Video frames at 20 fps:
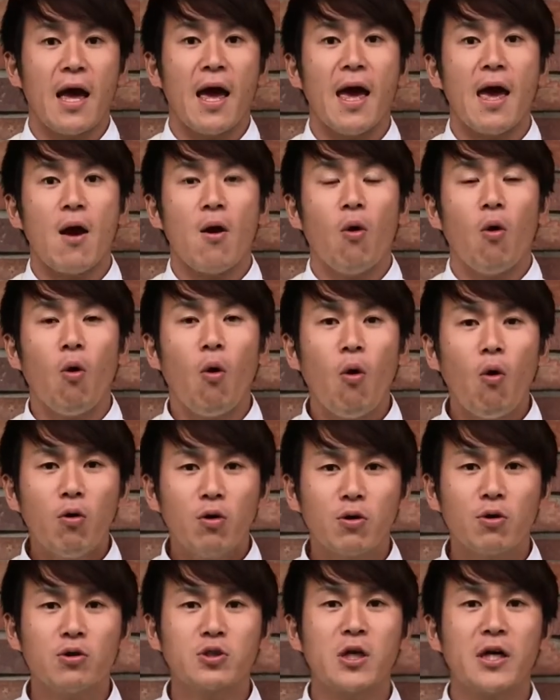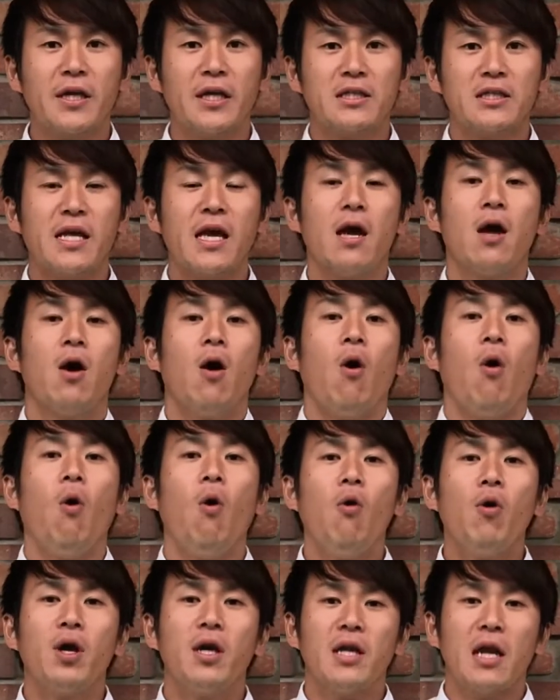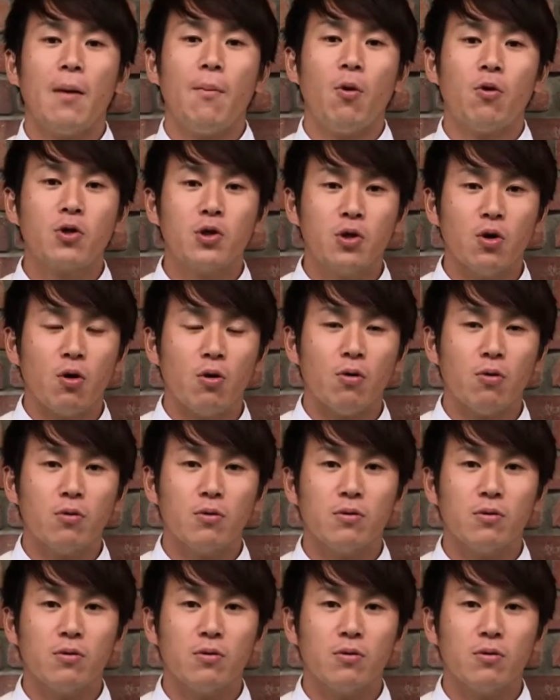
えー、多くの人がですね大きな目標